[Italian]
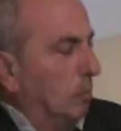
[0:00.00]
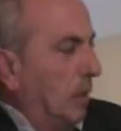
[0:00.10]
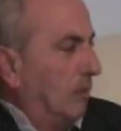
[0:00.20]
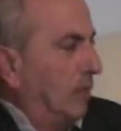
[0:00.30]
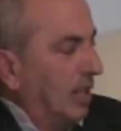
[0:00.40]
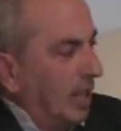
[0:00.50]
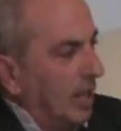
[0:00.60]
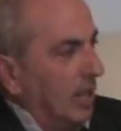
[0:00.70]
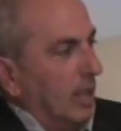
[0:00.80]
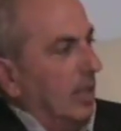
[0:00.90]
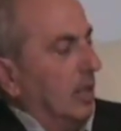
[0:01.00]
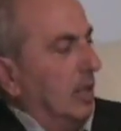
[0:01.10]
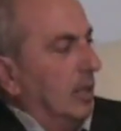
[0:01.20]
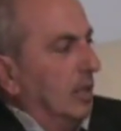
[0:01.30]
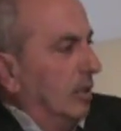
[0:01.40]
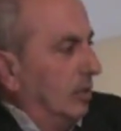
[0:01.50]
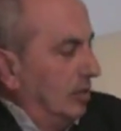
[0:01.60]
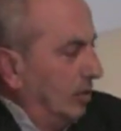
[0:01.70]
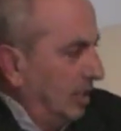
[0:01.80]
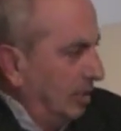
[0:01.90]
per vedere
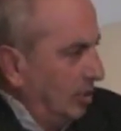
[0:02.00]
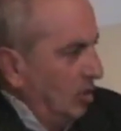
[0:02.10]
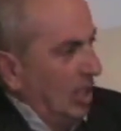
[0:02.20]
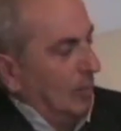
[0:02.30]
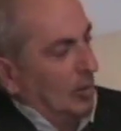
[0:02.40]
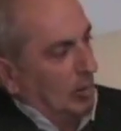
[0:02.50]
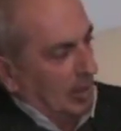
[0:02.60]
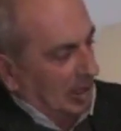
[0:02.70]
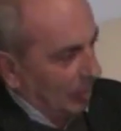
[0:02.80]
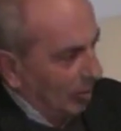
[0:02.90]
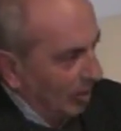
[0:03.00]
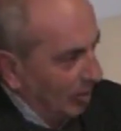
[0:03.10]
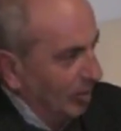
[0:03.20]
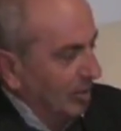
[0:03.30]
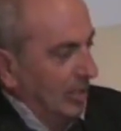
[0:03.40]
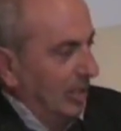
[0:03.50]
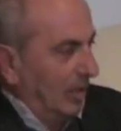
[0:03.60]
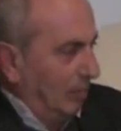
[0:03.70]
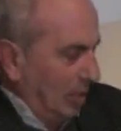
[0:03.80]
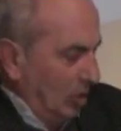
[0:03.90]
che si diceva, come andavano le cose
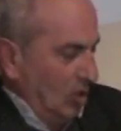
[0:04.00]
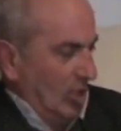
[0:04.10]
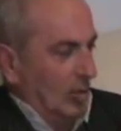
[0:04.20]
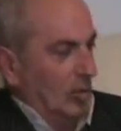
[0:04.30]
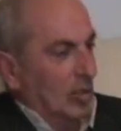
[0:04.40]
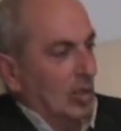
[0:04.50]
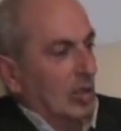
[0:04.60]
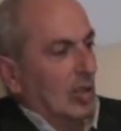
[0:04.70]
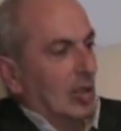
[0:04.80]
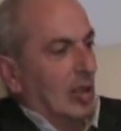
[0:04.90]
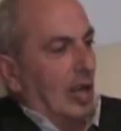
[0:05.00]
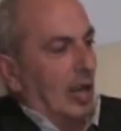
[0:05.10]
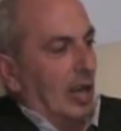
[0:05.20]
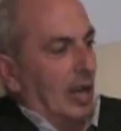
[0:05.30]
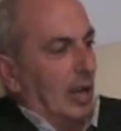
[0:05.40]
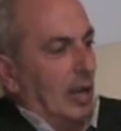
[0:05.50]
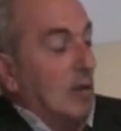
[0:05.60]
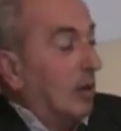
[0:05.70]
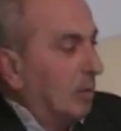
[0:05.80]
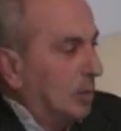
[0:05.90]
e via dicendo. E
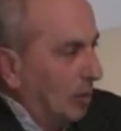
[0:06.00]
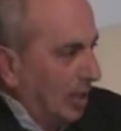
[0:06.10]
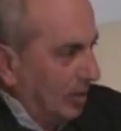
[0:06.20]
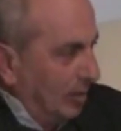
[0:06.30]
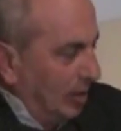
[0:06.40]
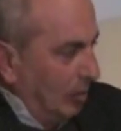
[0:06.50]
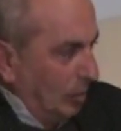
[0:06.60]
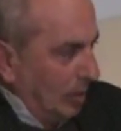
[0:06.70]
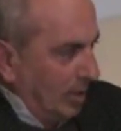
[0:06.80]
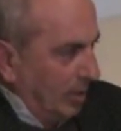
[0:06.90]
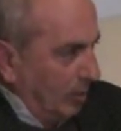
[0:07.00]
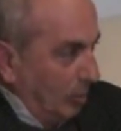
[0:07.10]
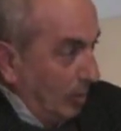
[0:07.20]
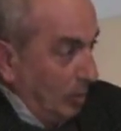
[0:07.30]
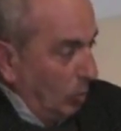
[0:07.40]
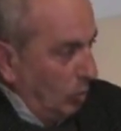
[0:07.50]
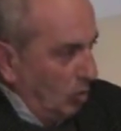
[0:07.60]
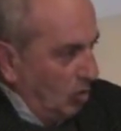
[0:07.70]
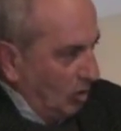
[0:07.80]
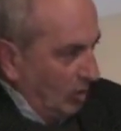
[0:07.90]
io ero abituato alla sua presenza al comando
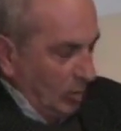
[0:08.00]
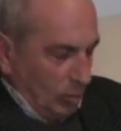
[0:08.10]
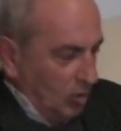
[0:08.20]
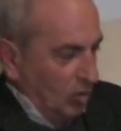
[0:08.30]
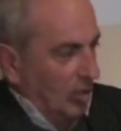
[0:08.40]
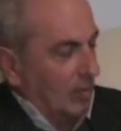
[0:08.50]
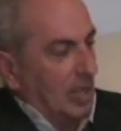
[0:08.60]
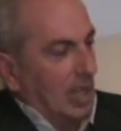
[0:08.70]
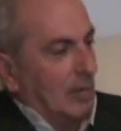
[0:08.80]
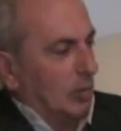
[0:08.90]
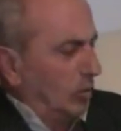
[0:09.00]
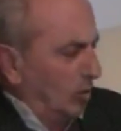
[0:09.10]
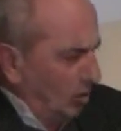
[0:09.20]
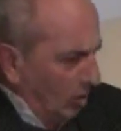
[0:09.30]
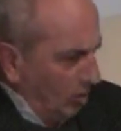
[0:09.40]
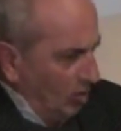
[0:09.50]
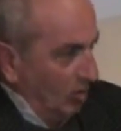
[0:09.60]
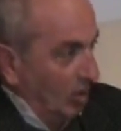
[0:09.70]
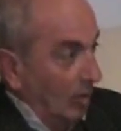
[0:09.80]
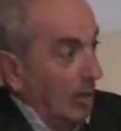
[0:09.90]
tutti i giorni, tutti i giorni veniva, tutti i giorni ci
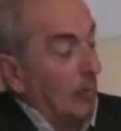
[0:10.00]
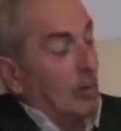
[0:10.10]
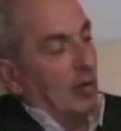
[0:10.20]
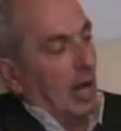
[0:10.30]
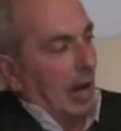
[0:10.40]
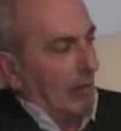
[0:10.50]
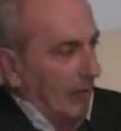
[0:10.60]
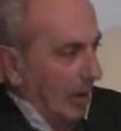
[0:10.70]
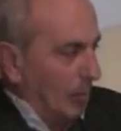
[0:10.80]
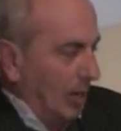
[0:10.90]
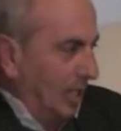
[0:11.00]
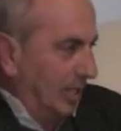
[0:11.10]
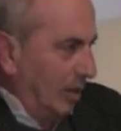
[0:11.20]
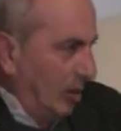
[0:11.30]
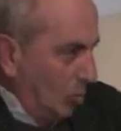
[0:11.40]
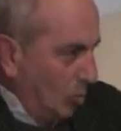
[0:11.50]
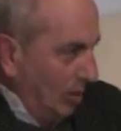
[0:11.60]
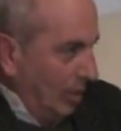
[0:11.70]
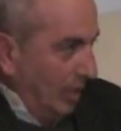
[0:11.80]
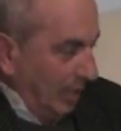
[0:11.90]
incontravamo, avevamo anche delle
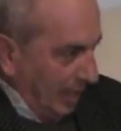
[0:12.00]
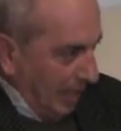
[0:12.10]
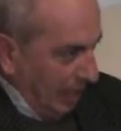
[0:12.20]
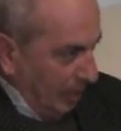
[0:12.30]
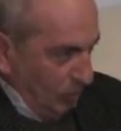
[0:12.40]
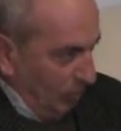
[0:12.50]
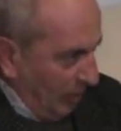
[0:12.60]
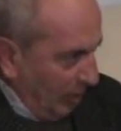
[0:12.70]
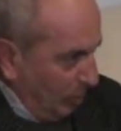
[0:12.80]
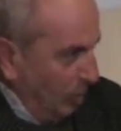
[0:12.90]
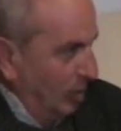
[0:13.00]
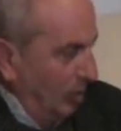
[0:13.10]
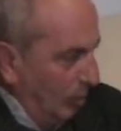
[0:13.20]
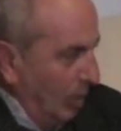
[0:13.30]
lunghe chiacchierate su Facebook in